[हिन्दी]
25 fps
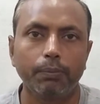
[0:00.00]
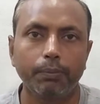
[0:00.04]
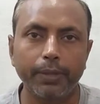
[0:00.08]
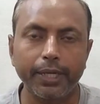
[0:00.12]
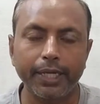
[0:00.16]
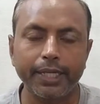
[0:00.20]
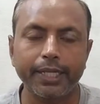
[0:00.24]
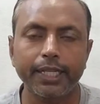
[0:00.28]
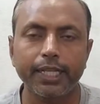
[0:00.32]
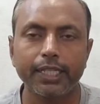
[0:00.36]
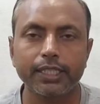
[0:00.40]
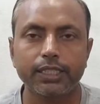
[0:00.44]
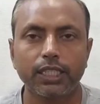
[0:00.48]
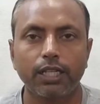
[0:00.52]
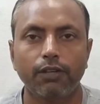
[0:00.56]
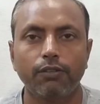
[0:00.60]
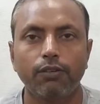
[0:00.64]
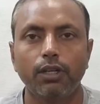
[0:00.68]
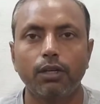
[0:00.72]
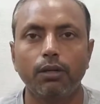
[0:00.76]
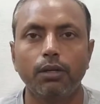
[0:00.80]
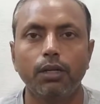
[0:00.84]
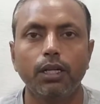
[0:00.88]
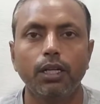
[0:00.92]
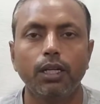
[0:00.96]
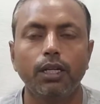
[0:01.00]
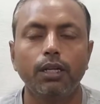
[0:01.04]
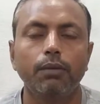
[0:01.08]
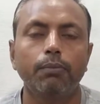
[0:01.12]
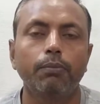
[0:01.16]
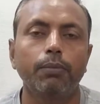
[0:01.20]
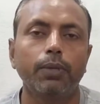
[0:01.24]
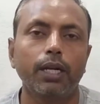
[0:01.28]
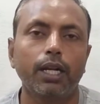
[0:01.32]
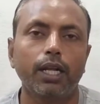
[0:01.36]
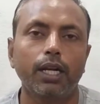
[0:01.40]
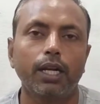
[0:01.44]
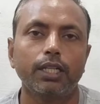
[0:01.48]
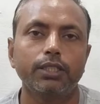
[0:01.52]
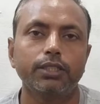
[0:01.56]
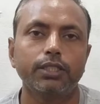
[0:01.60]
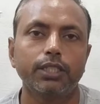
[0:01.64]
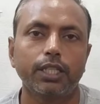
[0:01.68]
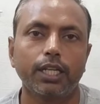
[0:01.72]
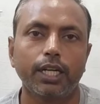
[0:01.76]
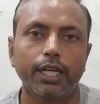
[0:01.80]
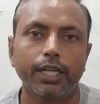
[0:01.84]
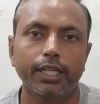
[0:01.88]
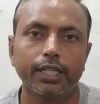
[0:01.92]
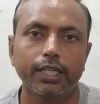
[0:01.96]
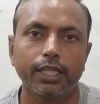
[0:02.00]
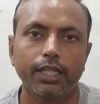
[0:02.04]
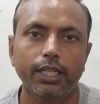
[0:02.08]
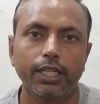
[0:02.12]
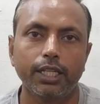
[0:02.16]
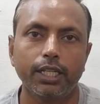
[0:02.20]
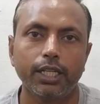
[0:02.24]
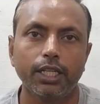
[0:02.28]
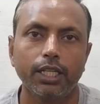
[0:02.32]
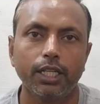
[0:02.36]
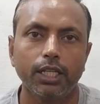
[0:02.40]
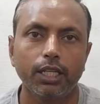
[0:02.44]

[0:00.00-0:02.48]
मीठे चावल बनाना सिखाएंगे